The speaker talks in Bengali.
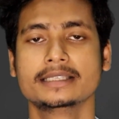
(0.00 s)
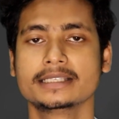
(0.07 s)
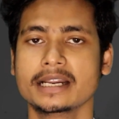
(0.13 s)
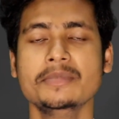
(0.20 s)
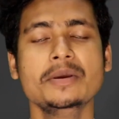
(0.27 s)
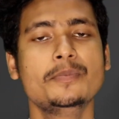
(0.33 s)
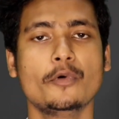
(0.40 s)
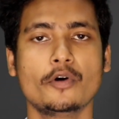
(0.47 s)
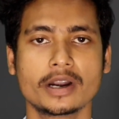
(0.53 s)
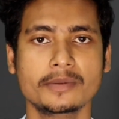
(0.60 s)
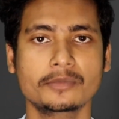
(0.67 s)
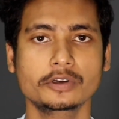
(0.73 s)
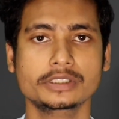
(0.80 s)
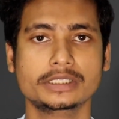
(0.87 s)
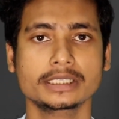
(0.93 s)
সেটা আমি
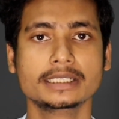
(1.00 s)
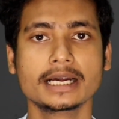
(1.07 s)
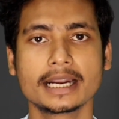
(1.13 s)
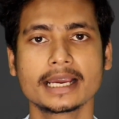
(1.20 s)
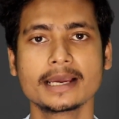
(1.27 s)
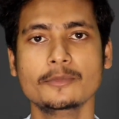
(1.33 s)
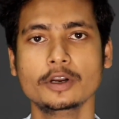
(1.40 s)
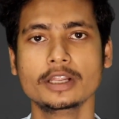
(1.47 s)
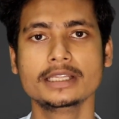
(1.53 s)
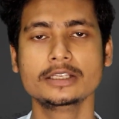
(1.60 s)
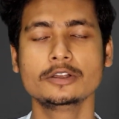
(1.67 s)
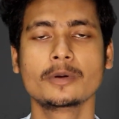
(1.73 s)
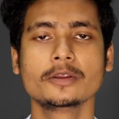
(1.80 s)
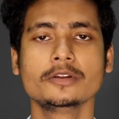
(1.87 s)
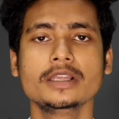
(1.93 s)
পরে বলছি তার আগে বলে
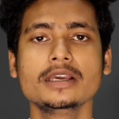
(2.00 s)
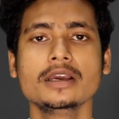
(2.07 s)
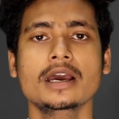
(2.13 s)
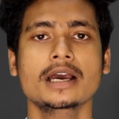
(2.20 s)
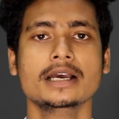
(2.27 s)
দিই তোমরা যদি